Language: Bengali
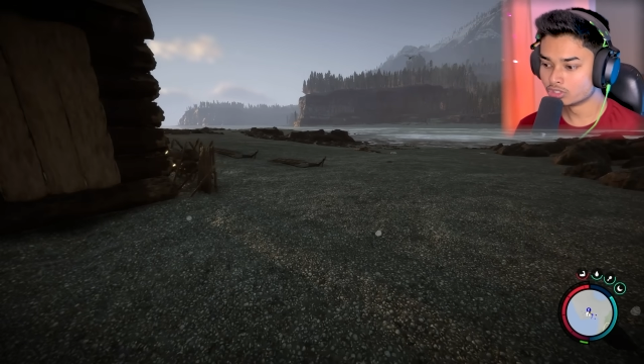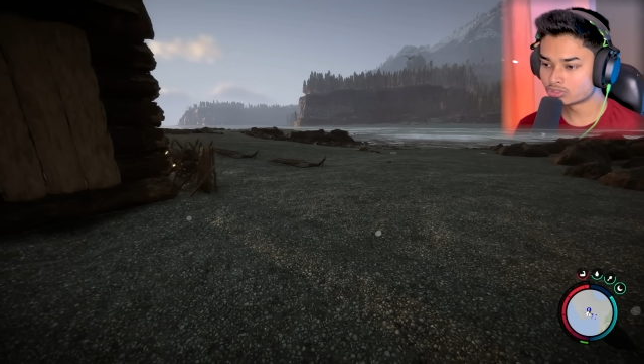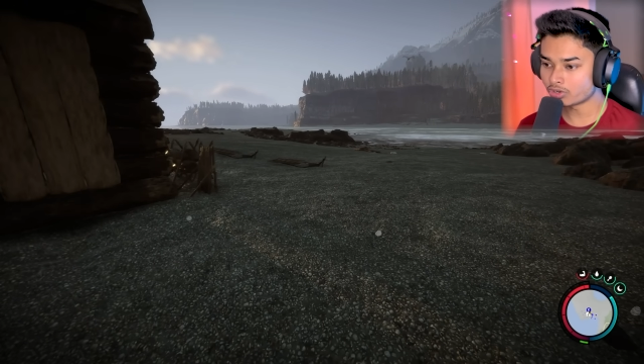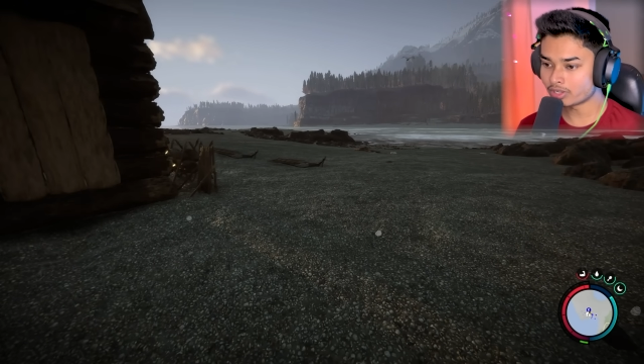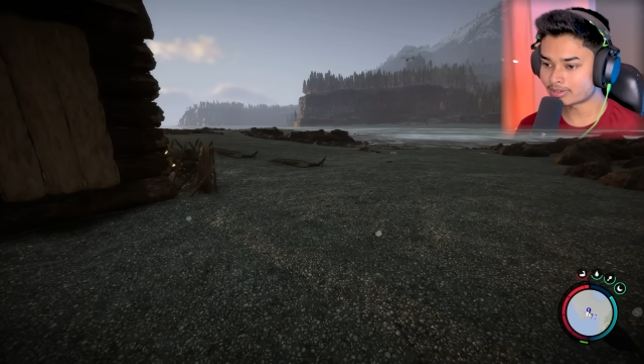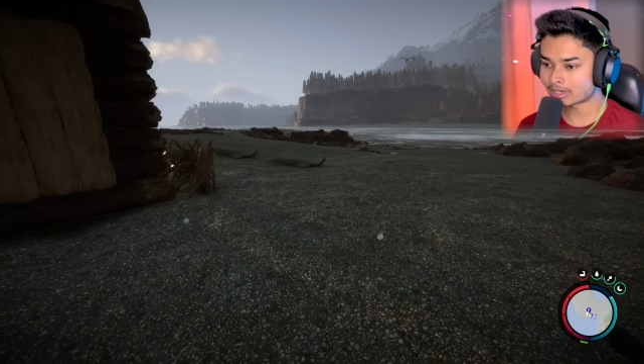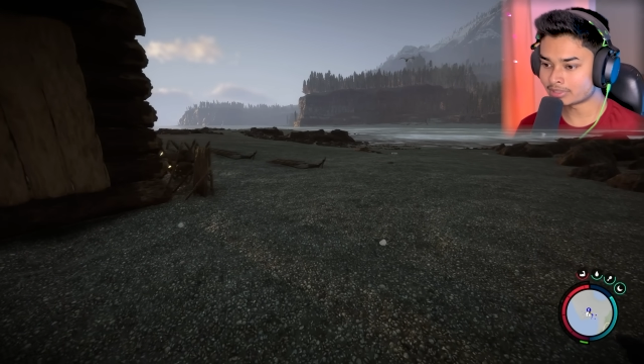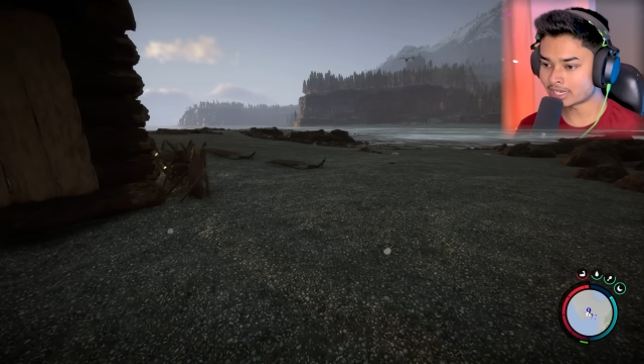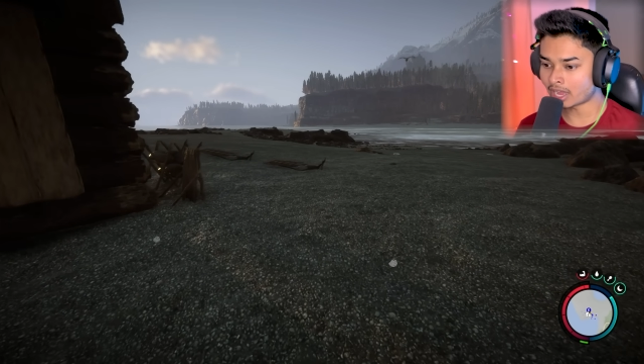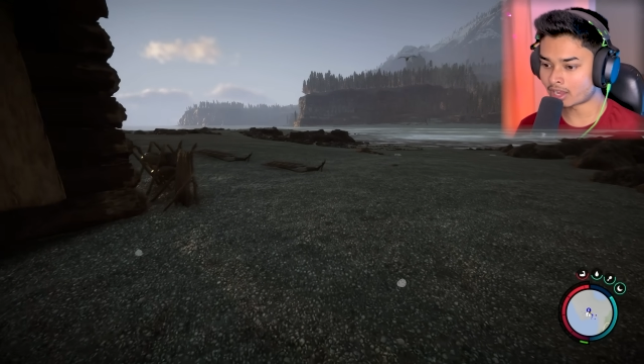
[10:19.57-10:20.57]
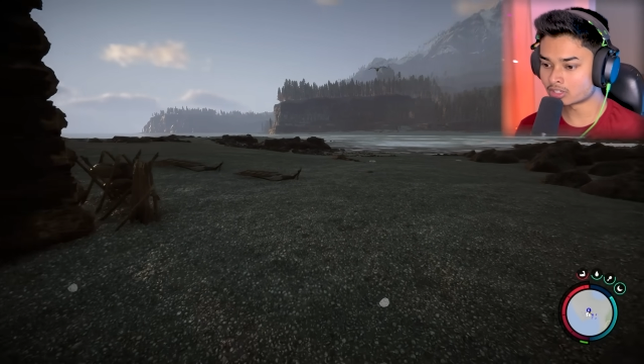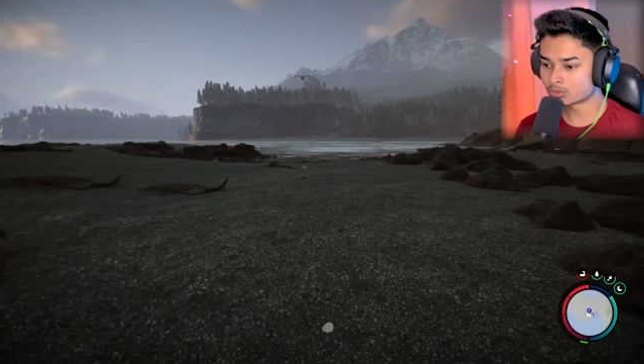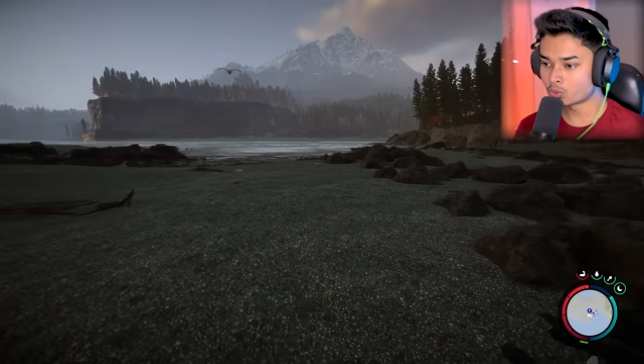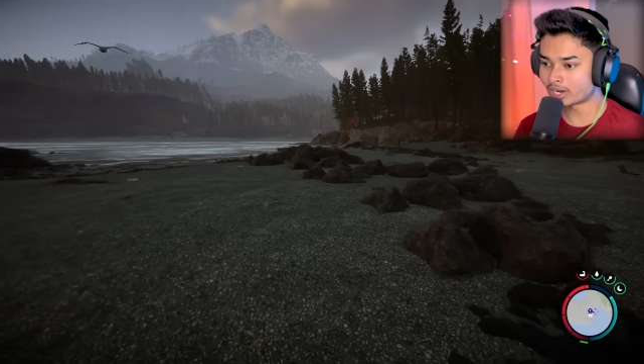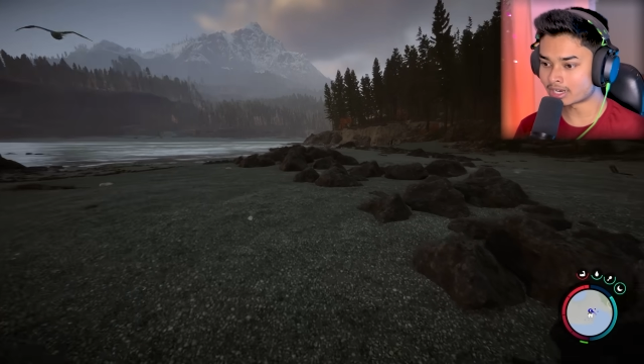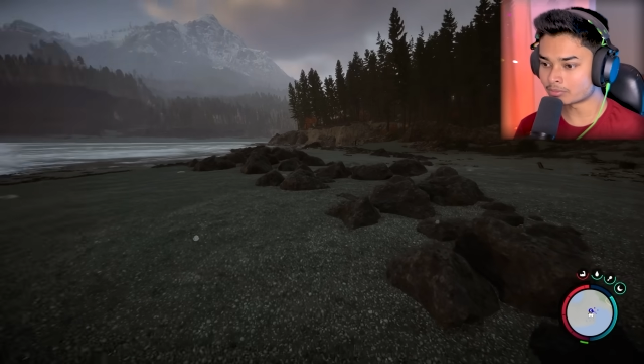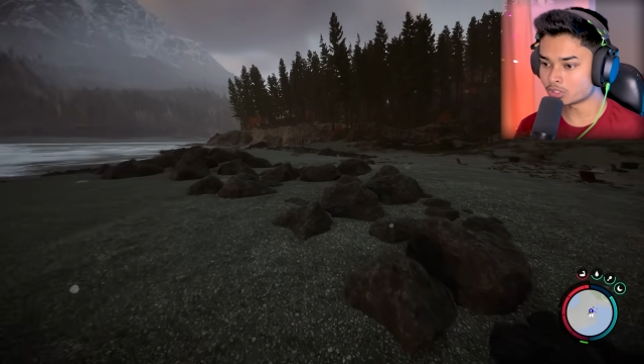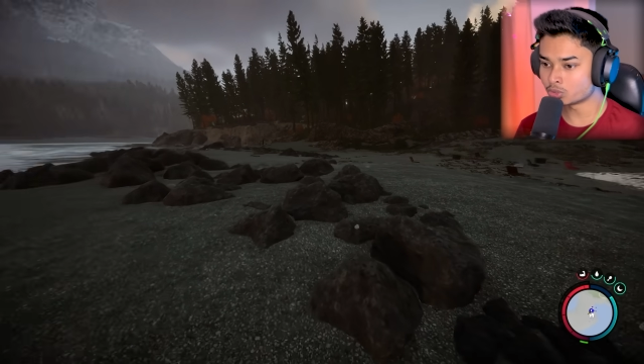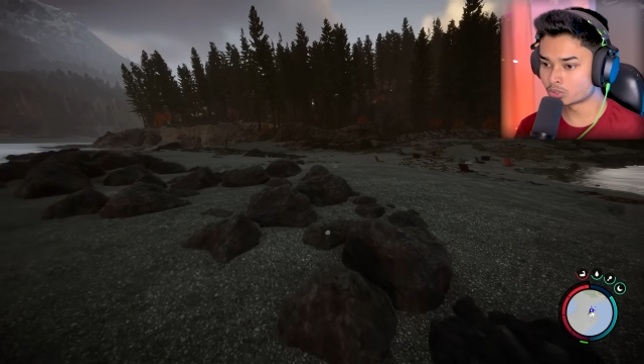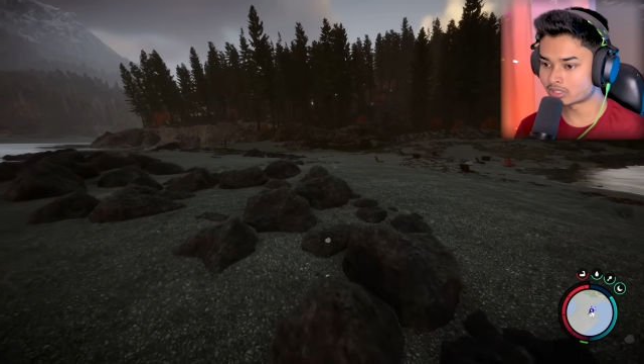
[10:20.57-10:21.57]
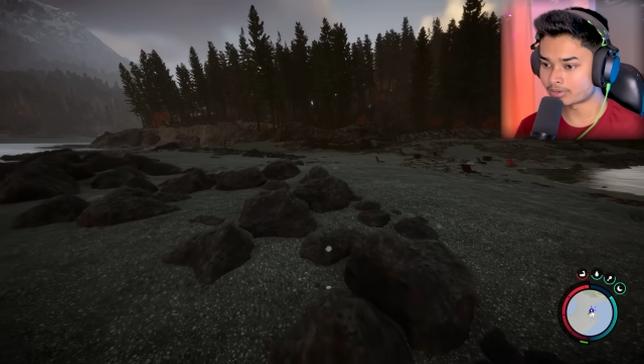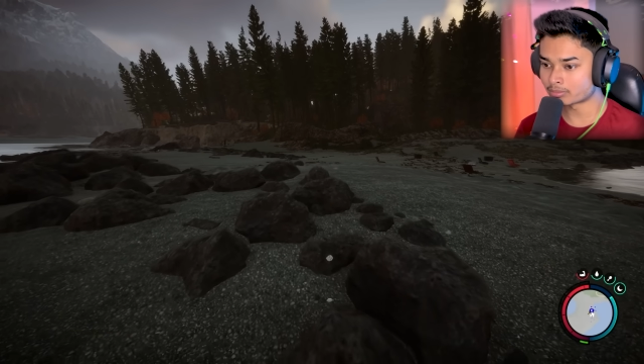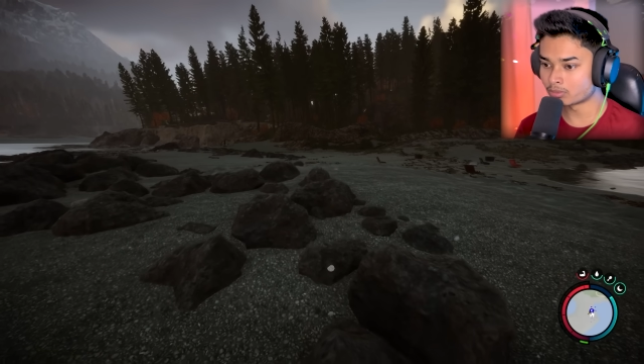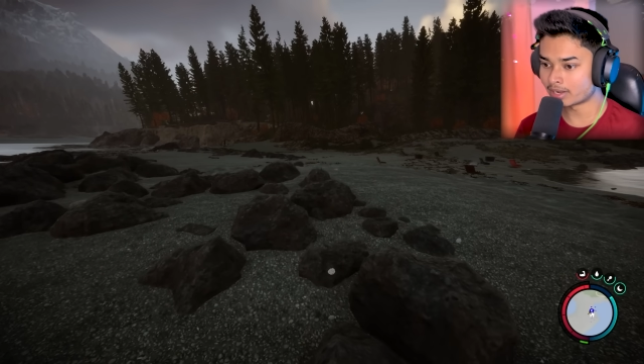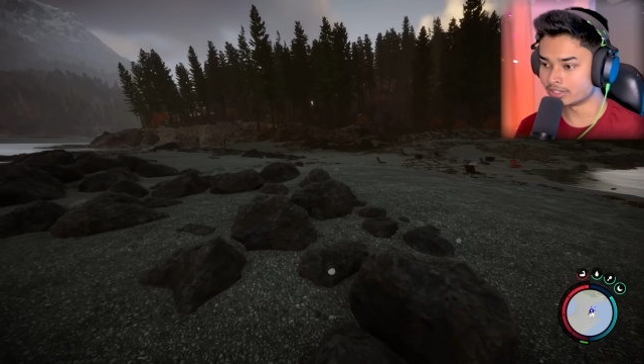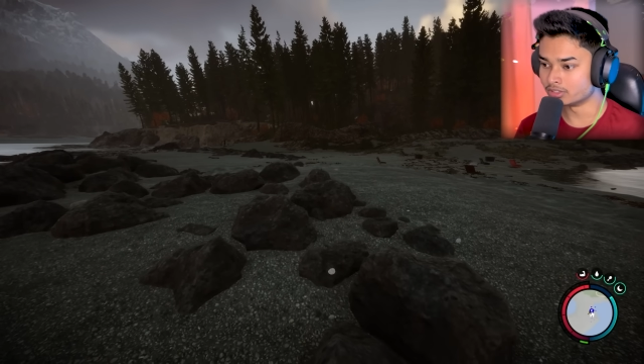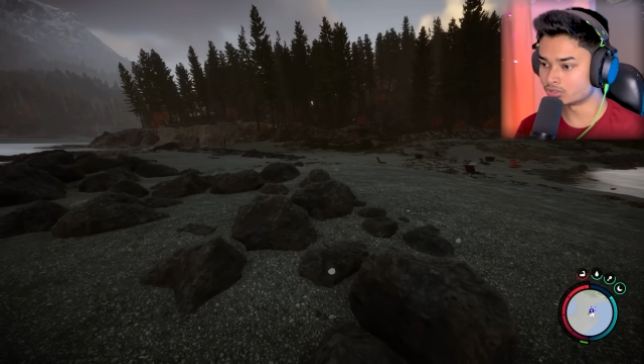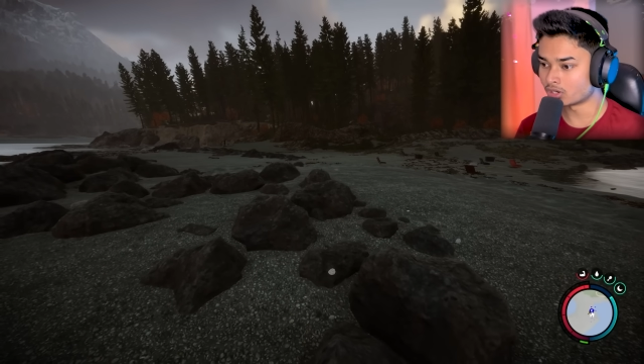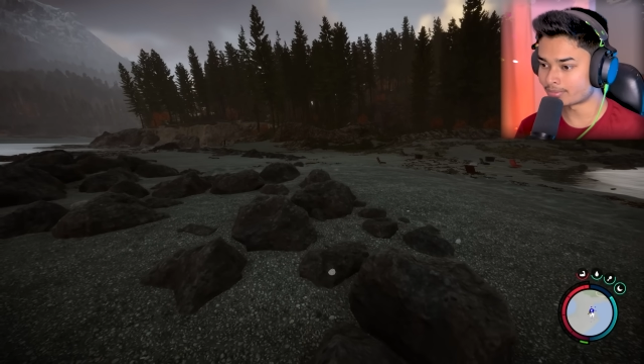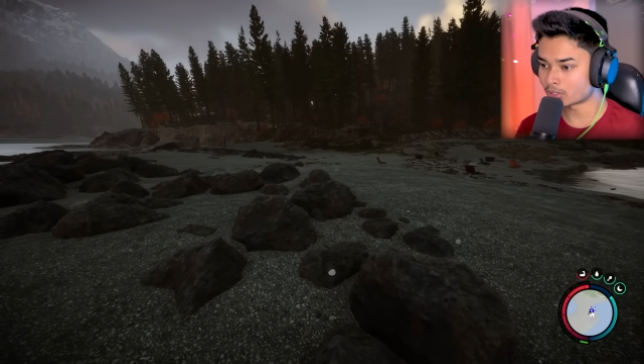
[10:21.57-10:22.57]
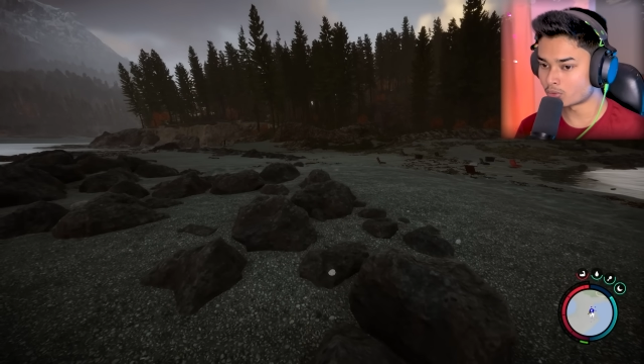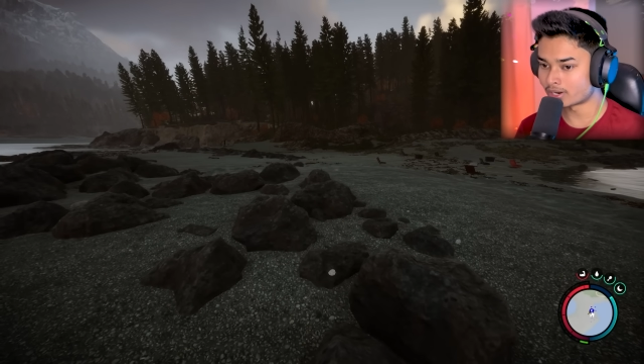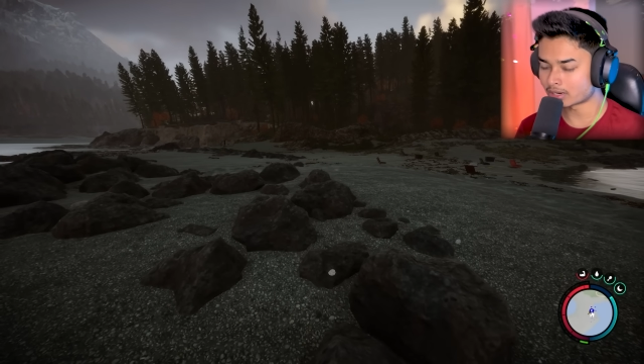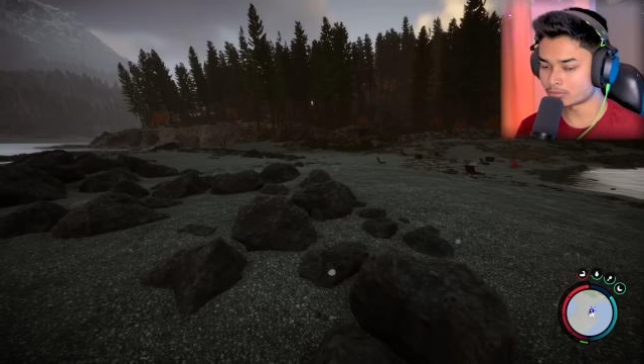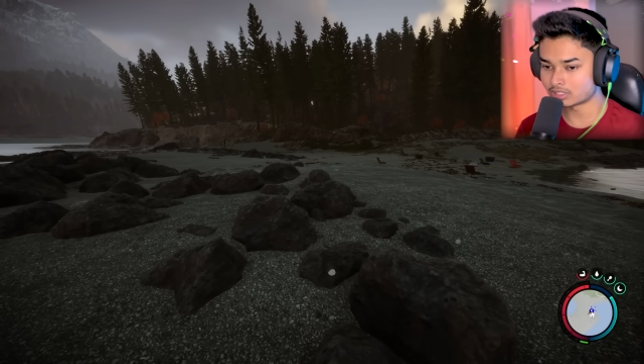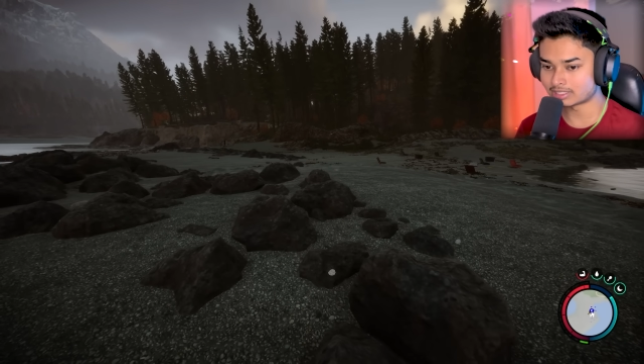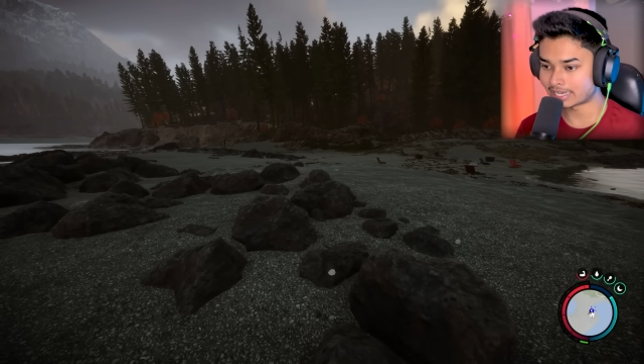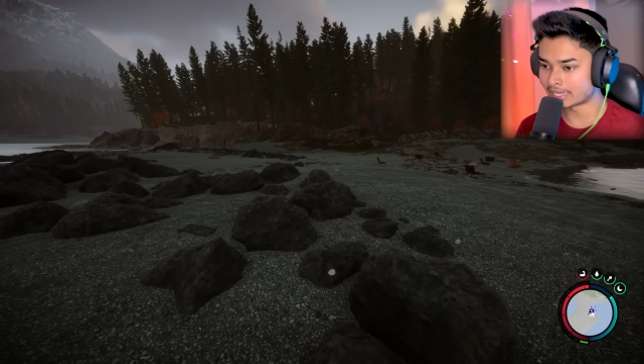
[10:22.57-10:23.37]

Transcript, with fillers: চলো এবার আমি না গুহাটার মধ্যে ঢুকতে পারবো ভাই চলো আমরা গুহাটার মধ্যে যাই